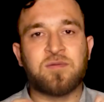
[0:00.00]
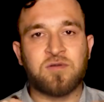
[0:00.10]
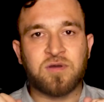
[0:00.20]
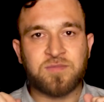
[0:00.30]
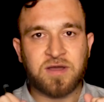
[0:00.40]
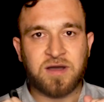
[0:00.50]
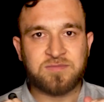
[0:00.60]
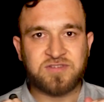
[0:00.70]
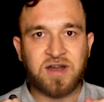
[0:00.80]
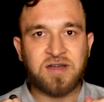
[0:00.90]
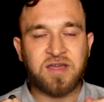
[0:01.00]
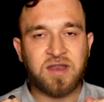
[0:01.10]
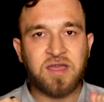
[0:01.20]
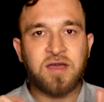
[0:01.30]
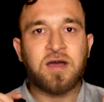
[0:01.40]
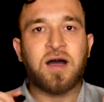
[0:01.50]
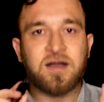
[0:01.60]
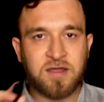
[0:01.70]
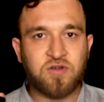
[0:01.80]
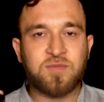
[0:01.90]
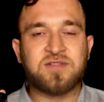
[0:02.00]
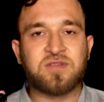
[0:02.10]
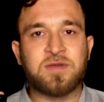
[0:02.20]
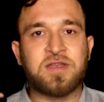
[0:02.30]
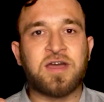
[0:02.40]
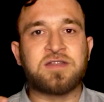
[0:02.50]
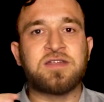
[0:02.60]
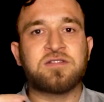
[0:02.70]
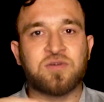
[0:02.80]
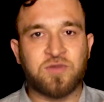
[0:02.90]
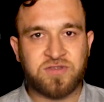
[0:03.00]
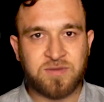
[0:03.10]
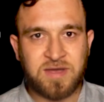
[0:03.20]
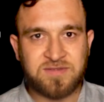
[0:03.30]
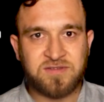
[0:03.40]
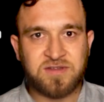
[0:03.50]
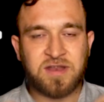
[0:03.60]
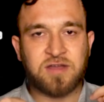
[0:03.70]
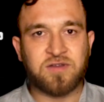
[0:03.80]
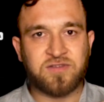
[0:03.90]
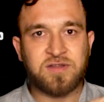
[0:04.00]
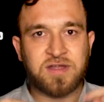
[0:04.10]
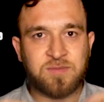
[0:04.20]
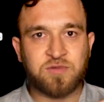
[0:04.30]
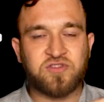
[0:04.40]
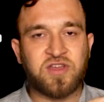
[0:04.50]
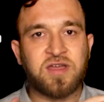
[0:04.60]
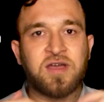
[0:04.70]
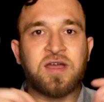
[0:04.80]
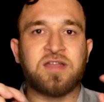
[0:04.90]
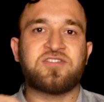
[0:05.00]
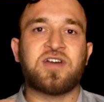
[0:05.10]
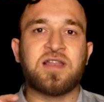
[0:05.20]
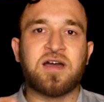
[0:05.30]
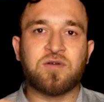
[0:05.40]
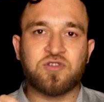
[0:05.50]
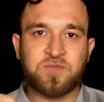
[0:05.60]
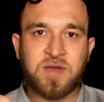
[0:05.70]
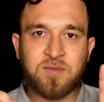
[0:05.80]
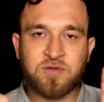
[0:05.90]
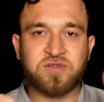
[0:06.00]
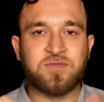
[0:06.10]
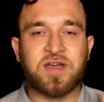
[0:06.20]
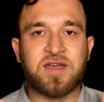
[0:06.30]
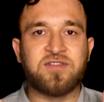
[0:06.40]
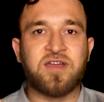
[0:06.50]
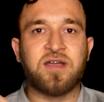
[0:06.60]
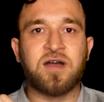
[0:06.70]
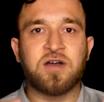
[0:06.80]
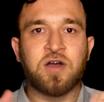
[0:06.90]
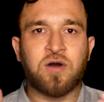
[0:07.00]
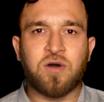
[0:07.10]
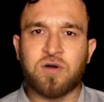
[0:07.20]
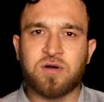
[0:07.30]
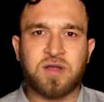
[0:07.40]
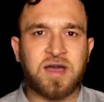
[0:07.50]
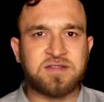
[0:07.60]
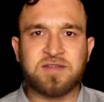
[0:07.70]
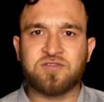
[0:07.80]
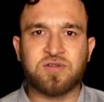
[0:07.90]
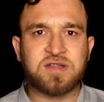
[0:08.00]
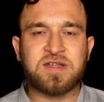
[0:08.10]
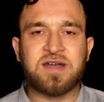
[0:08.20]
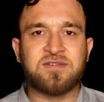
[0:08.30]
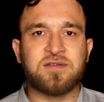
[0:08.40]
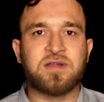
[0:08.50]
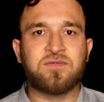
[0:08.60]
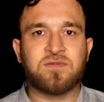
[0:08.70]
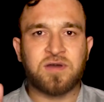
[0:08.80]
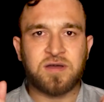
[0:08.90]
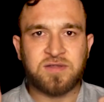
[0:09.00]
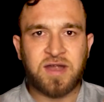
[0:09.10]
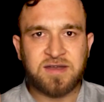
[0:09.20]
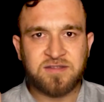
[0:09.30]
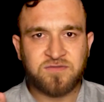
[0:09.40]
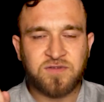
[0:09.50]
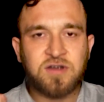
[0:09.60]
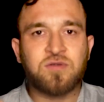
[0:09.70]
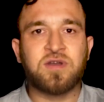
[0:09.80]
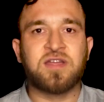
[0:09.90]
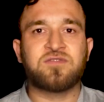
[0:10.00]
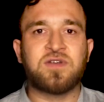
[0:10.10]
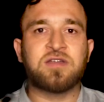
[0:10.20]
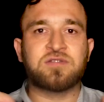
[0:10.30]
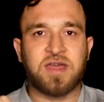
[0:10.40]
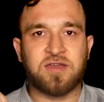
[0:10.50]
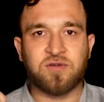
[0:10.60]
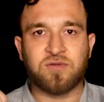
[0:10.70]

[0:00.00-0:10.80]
आप लोग अपना काम स्टार्ट करें अगर कोई बात समझ नहीं आती तो मुझसे मैसेज करें क्वेश्चन करें पूछें इन उस पर आपको समझाया जाएगा और आई थिंक सो कि दैट इज़ अनफ दैट इज़ फॉर टूडेज़ वीडियो थैंक